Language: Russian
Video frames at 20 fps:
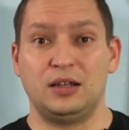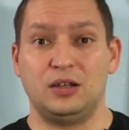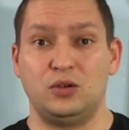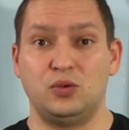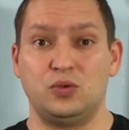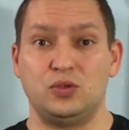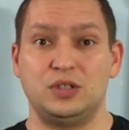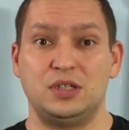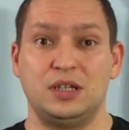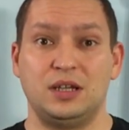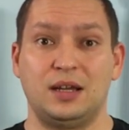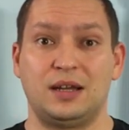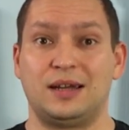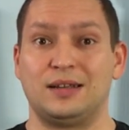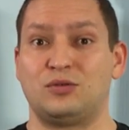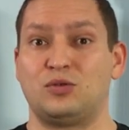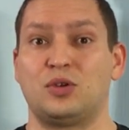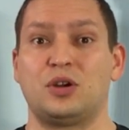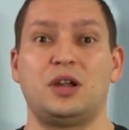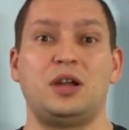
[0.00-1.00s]
люди,
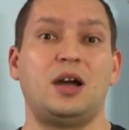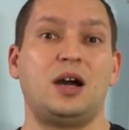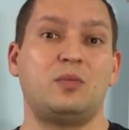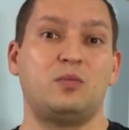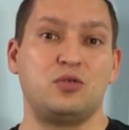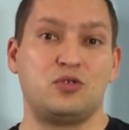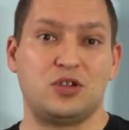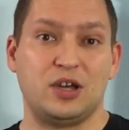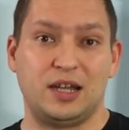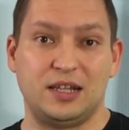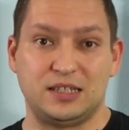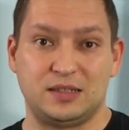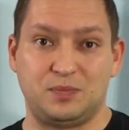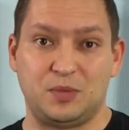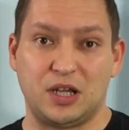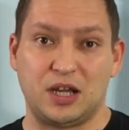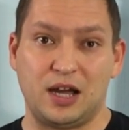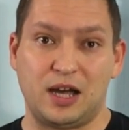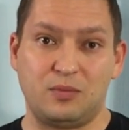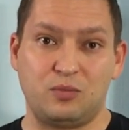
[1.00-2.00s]
которые обучались
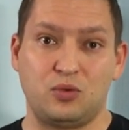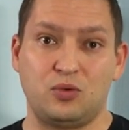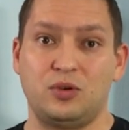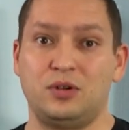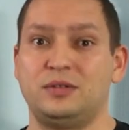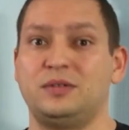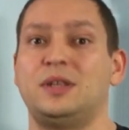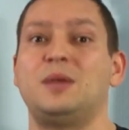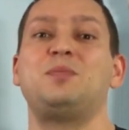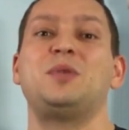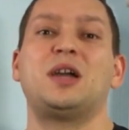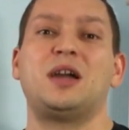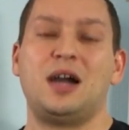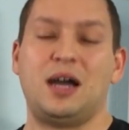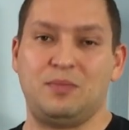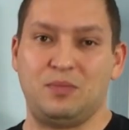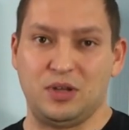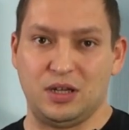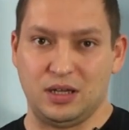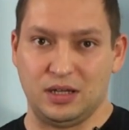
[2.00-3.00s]
пикапу, на
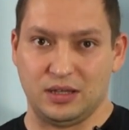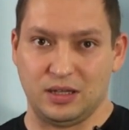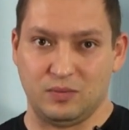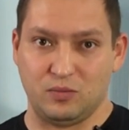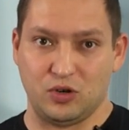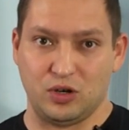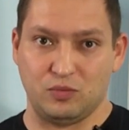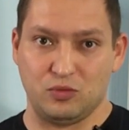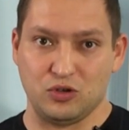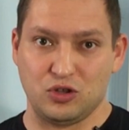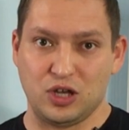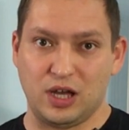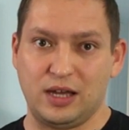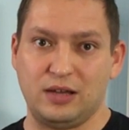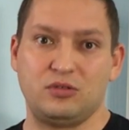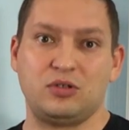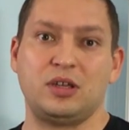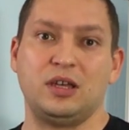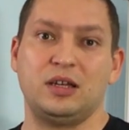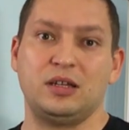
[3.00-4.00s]
пикапе этому
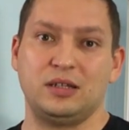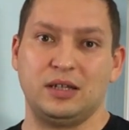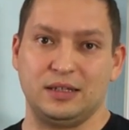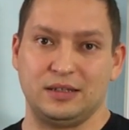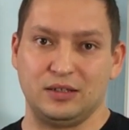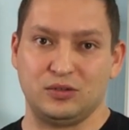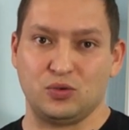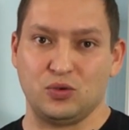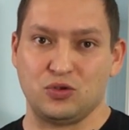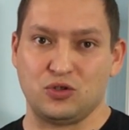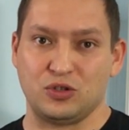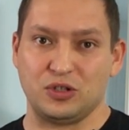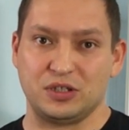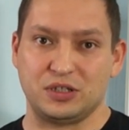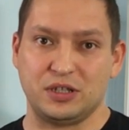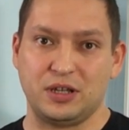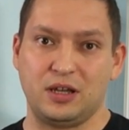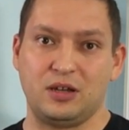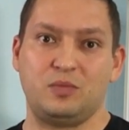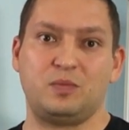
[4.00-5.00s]
обучают, я это точно
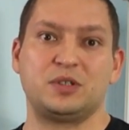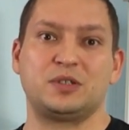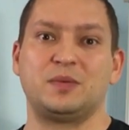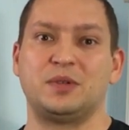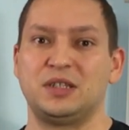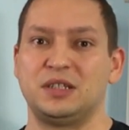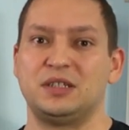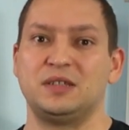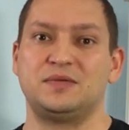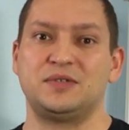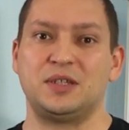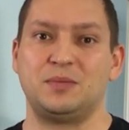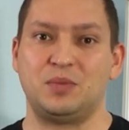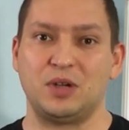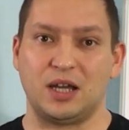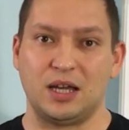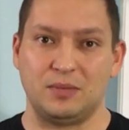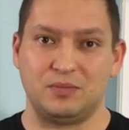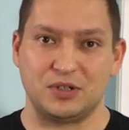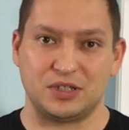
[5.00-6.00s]
знаю, посмотрите все
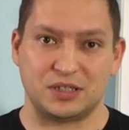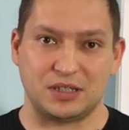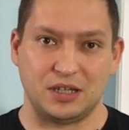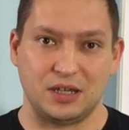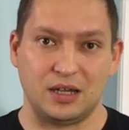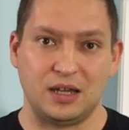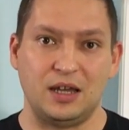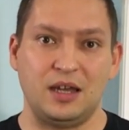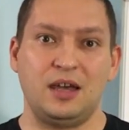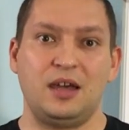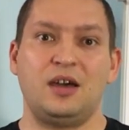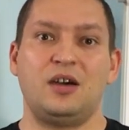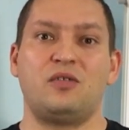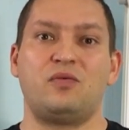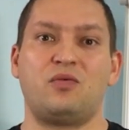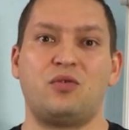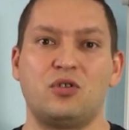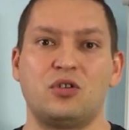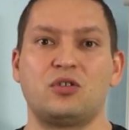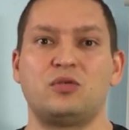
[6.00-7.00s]
пикаперские
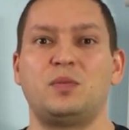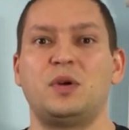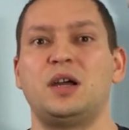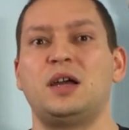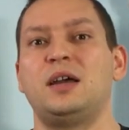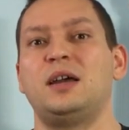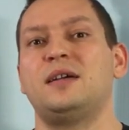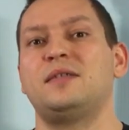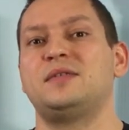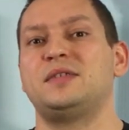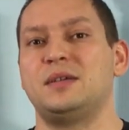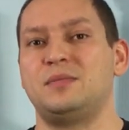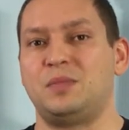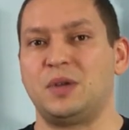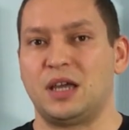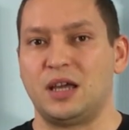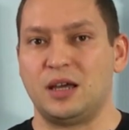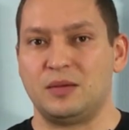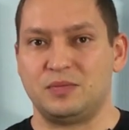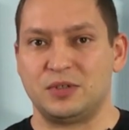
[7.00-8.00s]
форумы, все
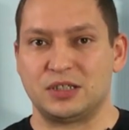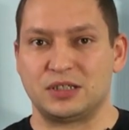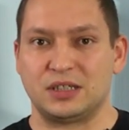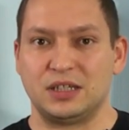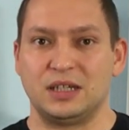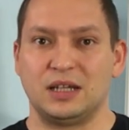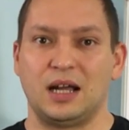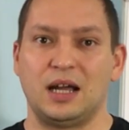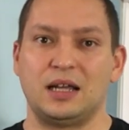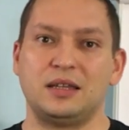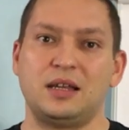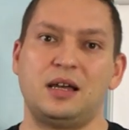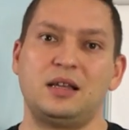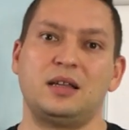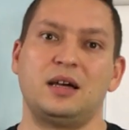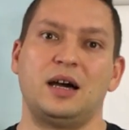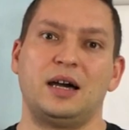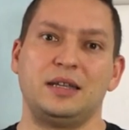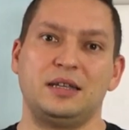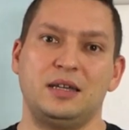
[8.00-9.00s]
пикаперские
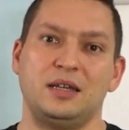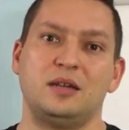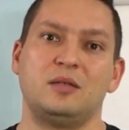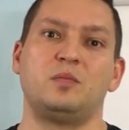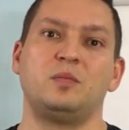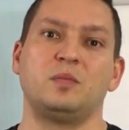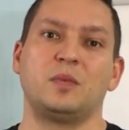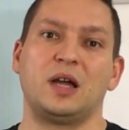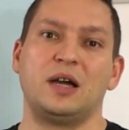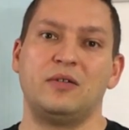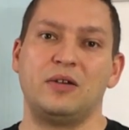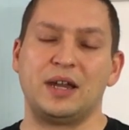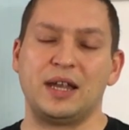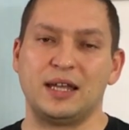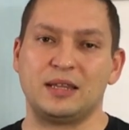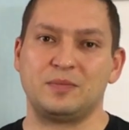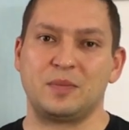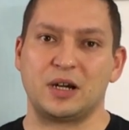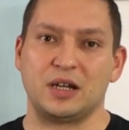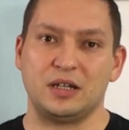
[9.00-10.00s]
каналы, они
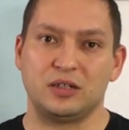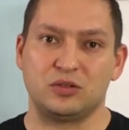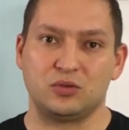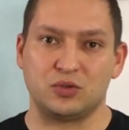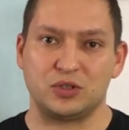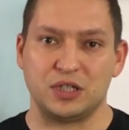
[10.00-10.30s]
говорят про эту